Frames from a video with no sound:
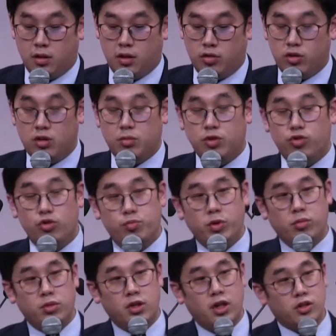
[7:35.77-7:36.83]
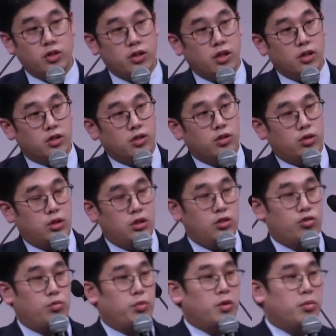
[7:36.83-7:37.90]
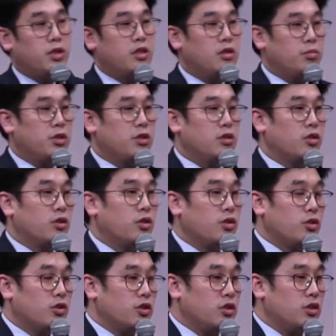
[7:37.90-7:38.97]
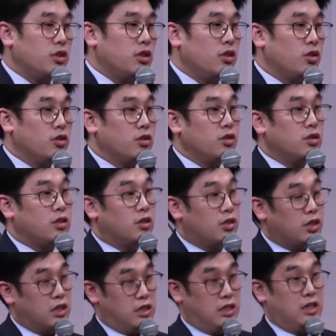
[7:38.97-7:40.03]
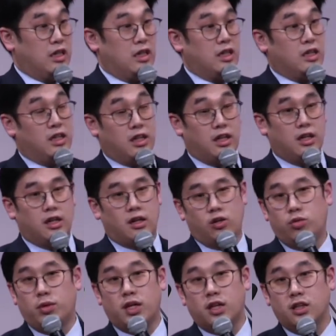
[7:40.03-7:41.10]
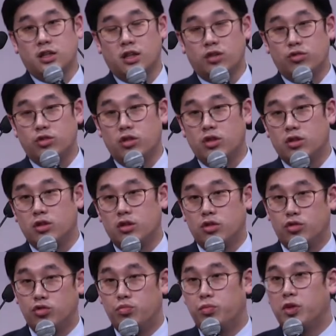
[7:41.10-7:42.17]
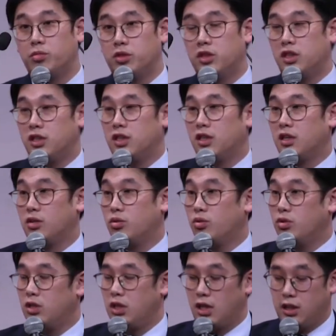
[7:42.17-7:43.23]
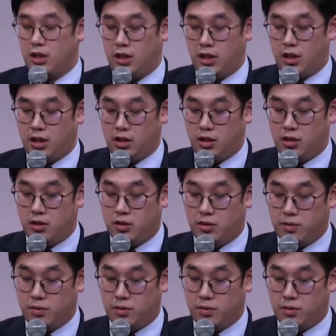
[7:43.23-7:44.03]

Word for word: 예수님이 율법을 해석해서 이 율법의 의미는 어떤 것이니 너는 그렇게 살아야 한다라고 말하지 않고요. 율법을 지키라고 이야기하세요.